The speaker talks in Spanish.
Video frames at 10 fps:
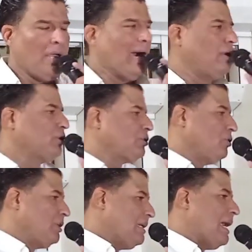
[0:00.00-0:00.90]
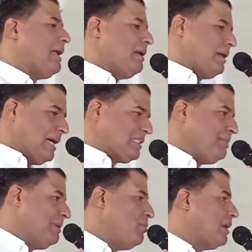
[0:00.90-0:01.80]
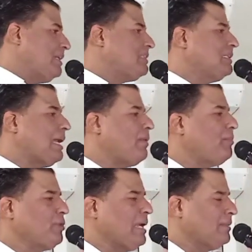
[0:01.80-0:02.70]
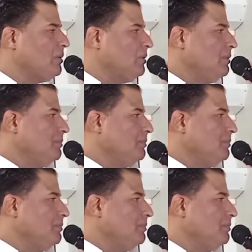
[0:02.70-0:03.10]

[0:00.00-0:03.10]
al otro día, así mismo, aquí sentado apoyándolo.